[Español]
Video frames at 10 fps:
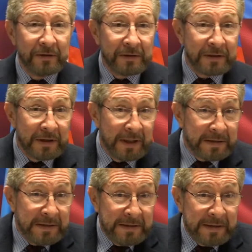si
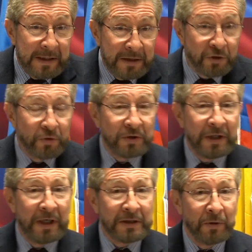existe eso,
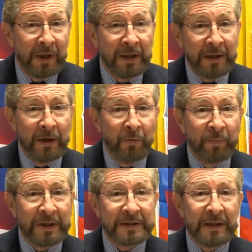si la ciudadanía lo
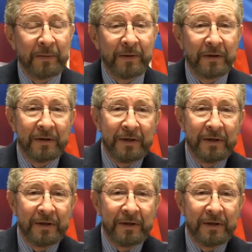percibe,